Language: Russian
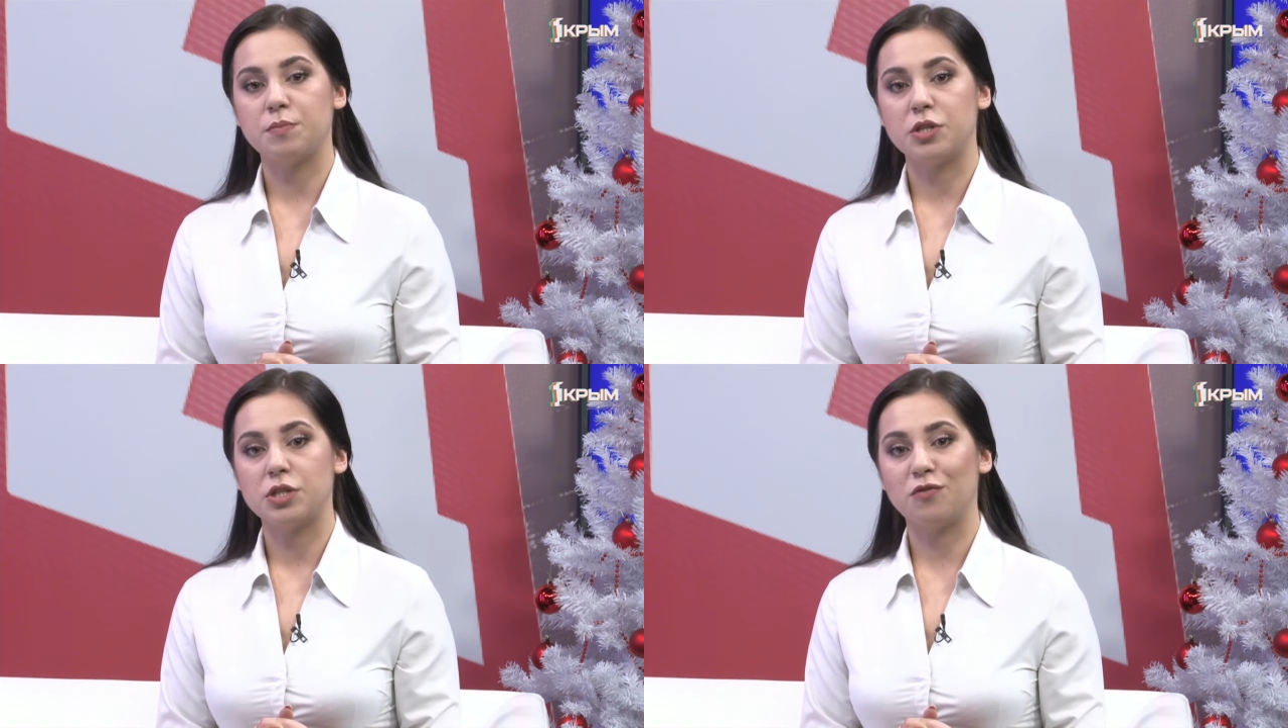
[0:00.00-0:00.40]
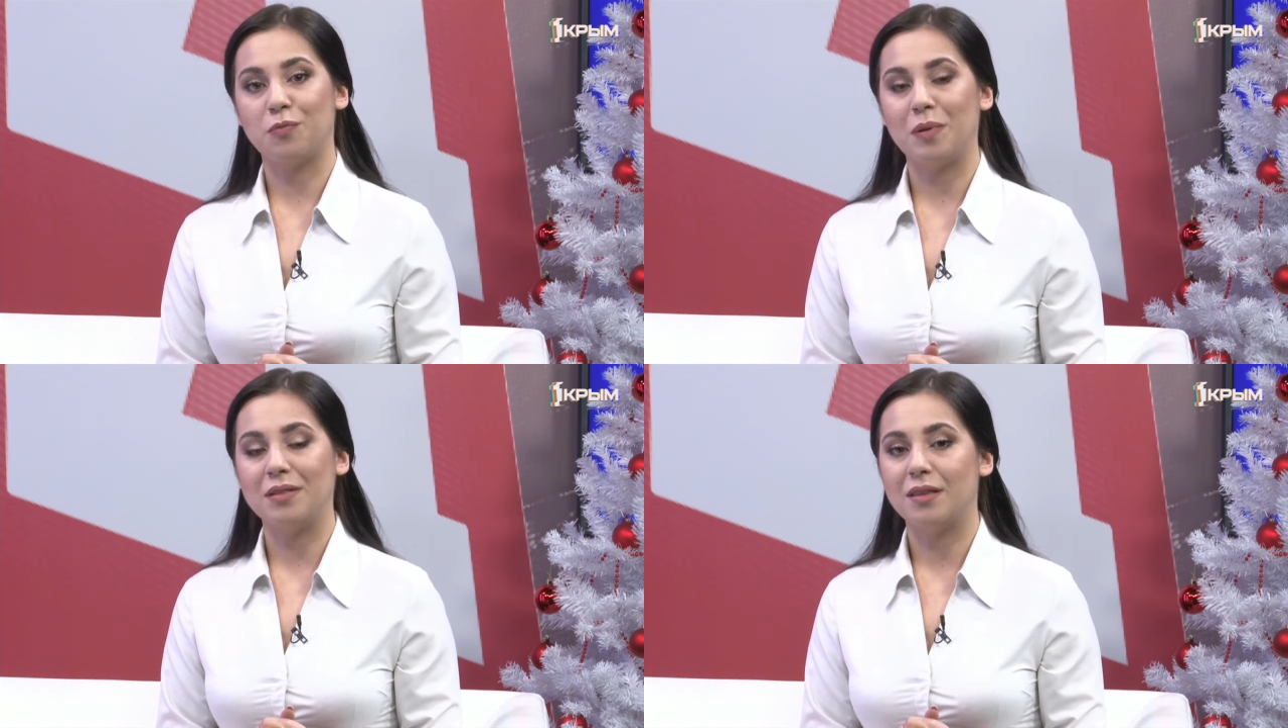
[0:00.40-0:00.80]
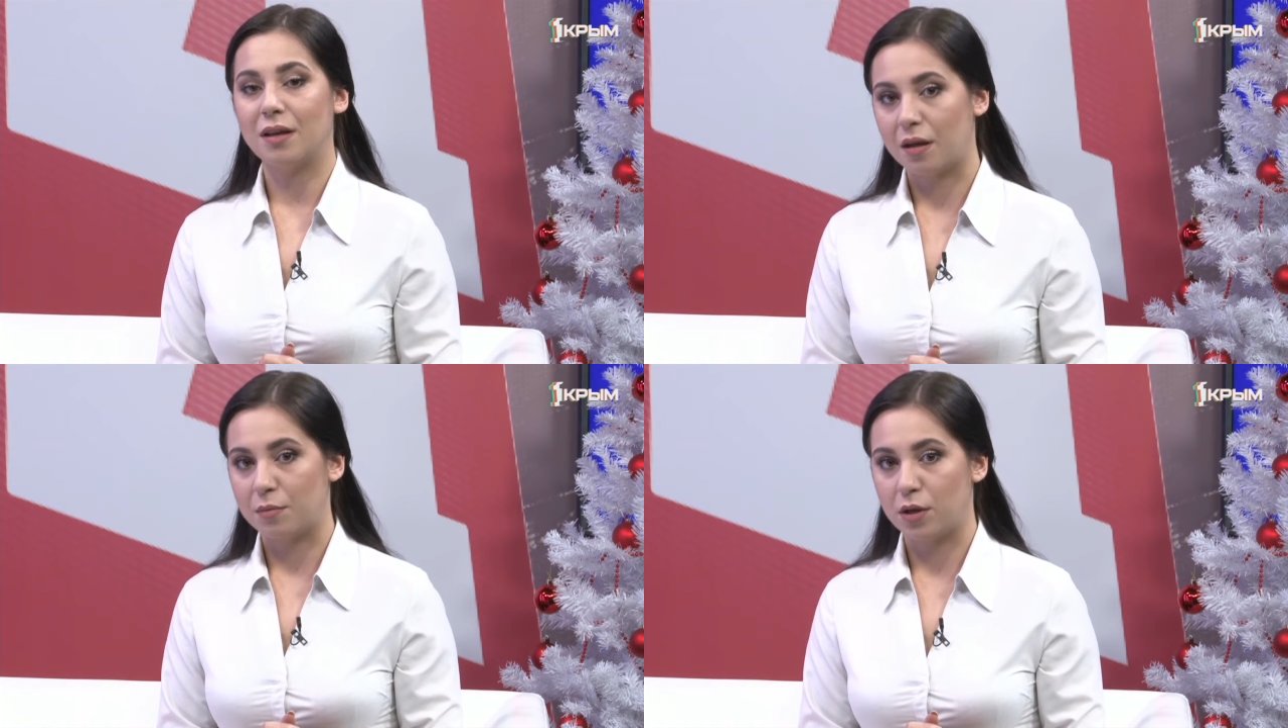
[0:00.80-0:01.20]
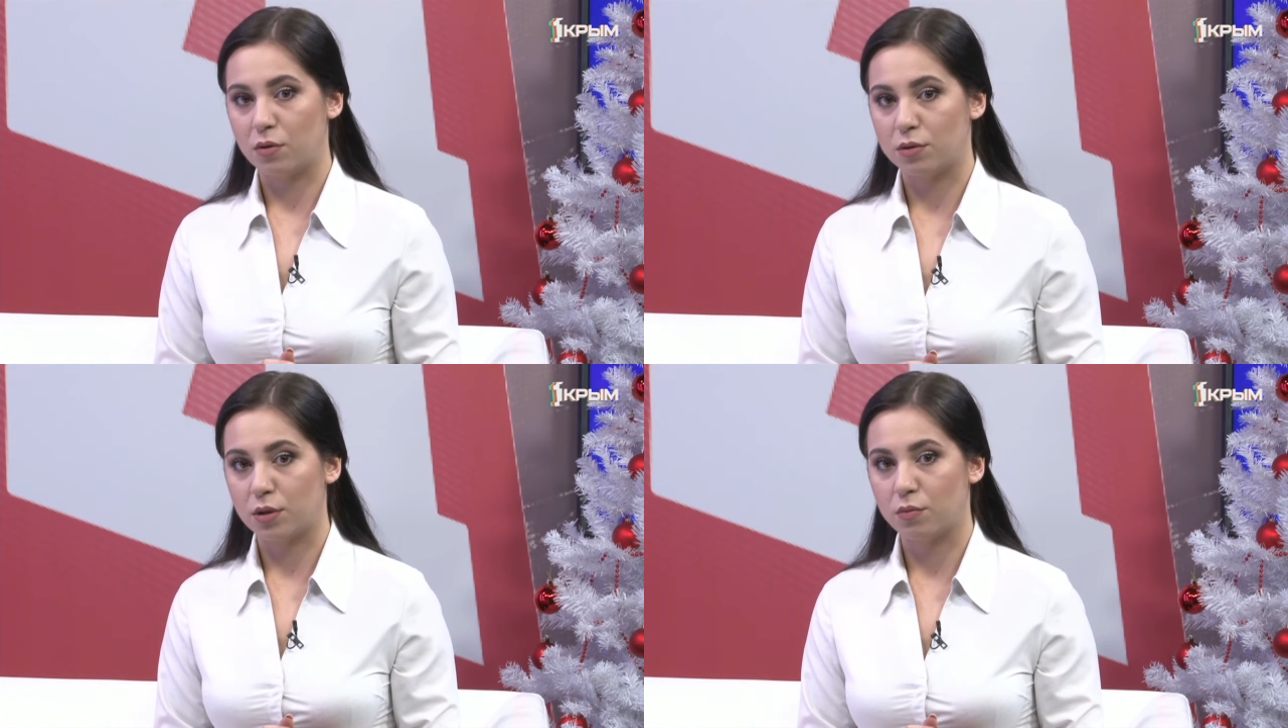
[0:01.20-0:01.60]
почти в полтора
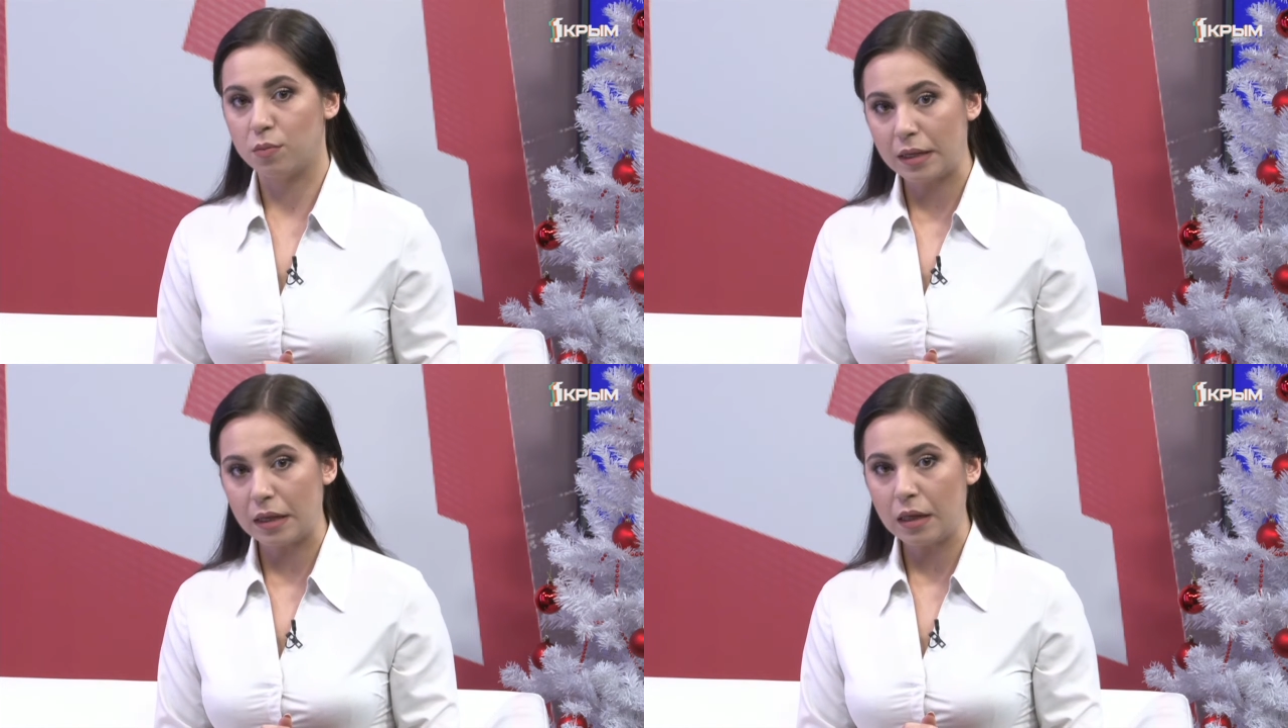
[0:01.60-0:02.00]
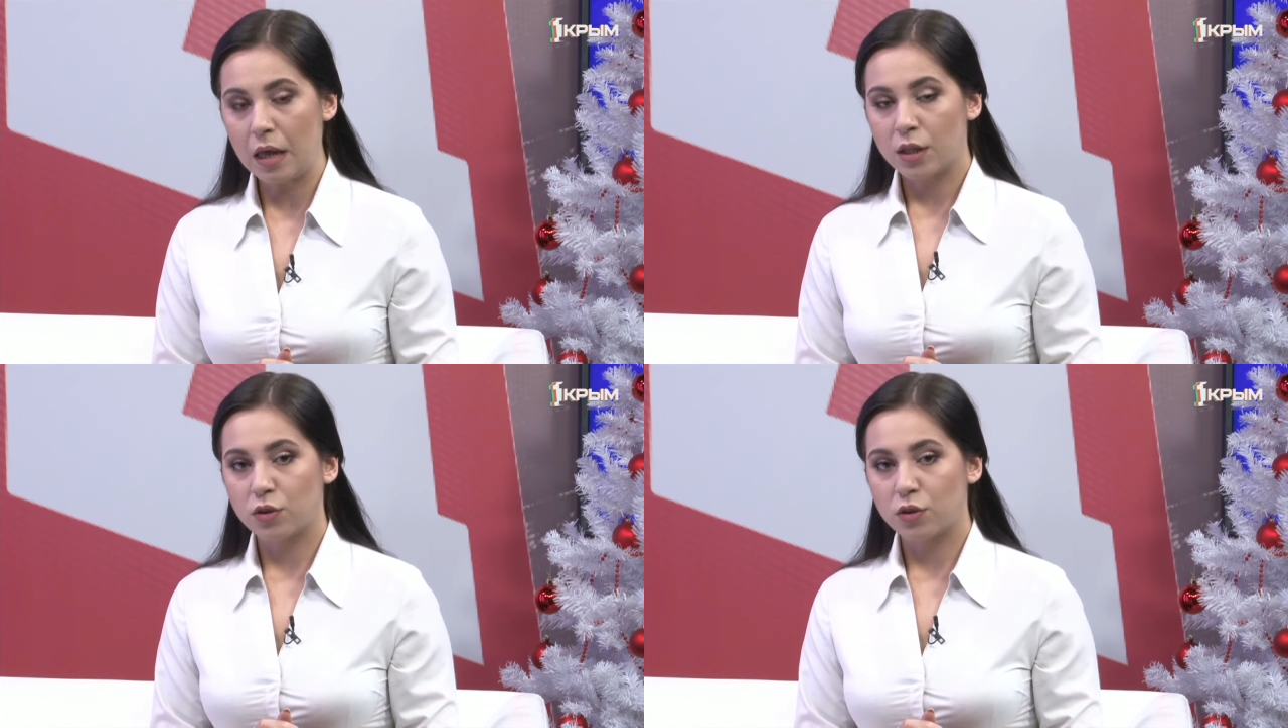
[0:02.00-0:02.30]
миллиона рублей,